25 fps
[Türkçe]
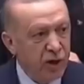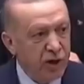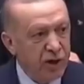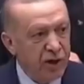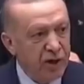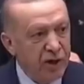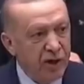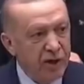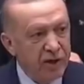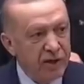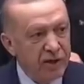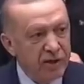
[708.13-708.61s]

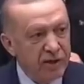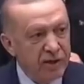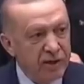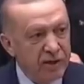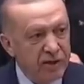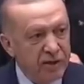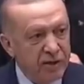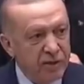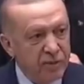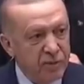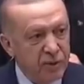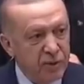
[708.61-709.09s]
kadar
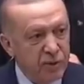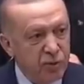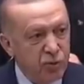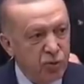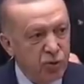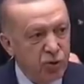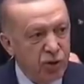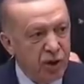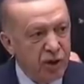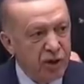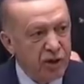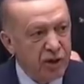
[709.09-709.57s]
girdiğimiz
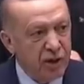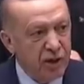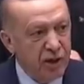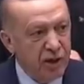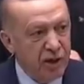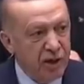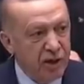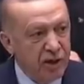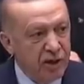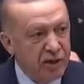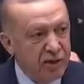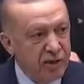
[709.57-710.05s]

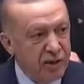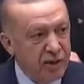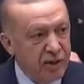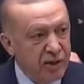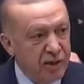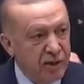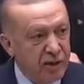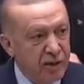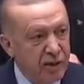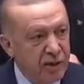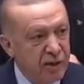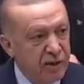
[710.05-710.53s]

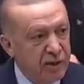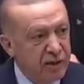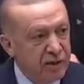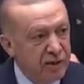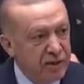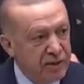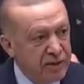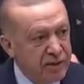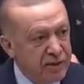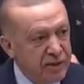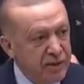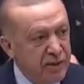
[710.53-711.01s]
mücadelelerden
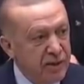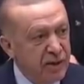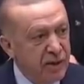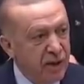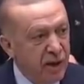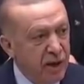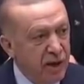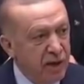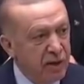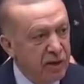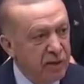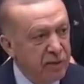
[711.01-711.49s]
nasıl
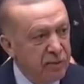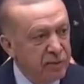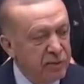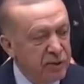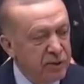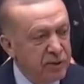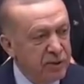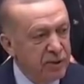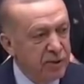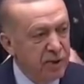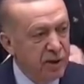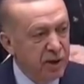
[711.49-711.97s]

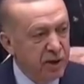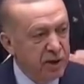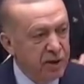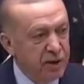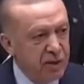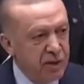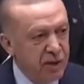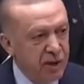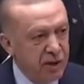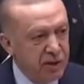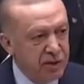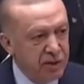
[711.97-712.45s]
alnımızın
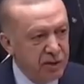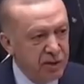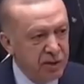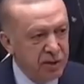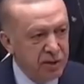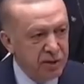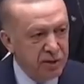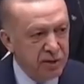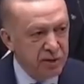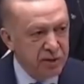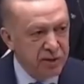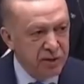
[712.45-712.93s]
akıyla
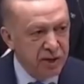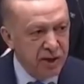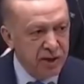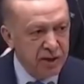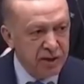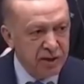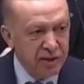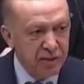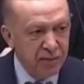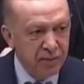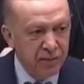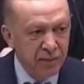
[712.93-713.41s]

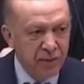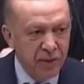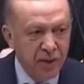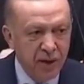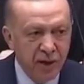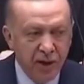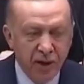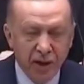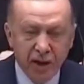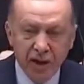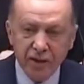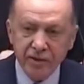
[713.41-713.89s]
çıktıysak
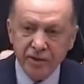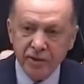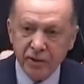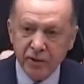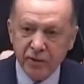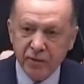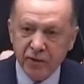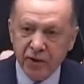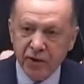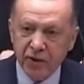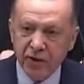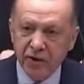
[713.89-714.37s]
her
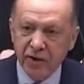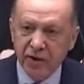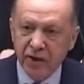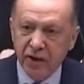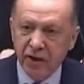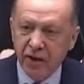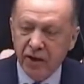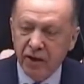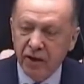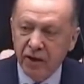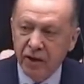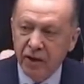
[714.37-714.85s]

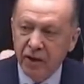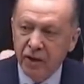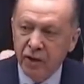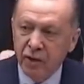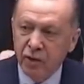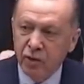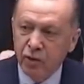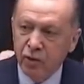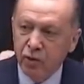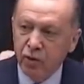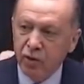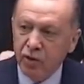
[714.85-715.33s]
seferinde
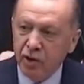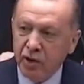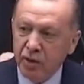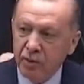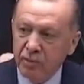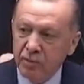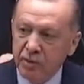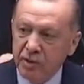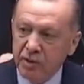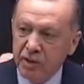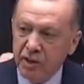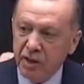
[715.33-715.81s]

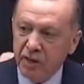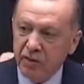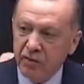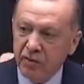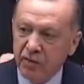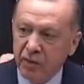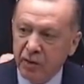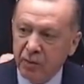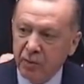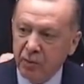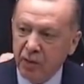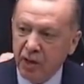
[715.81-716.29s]
ülkemize
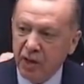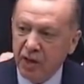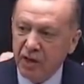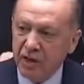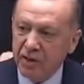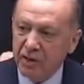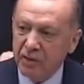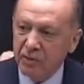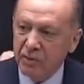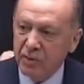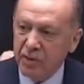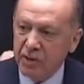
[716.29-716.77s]
ve
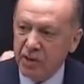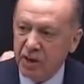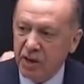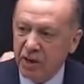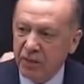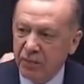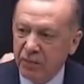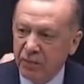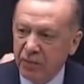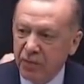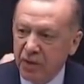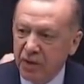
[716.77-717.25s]

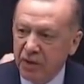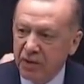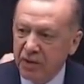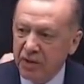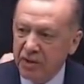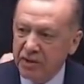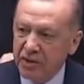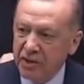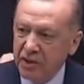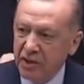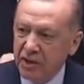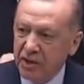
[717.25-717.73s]
milletimize
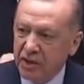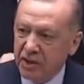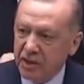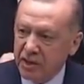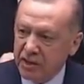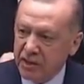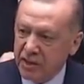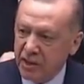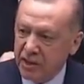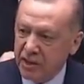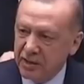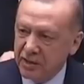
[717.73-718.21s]
nasıl
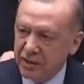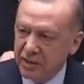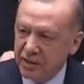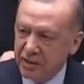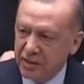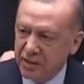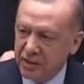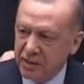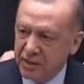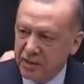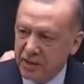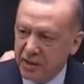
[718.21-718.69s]

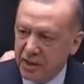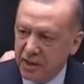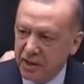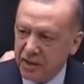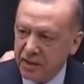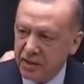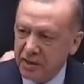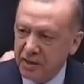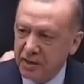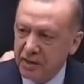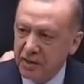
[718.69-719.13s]
kazandırdıysak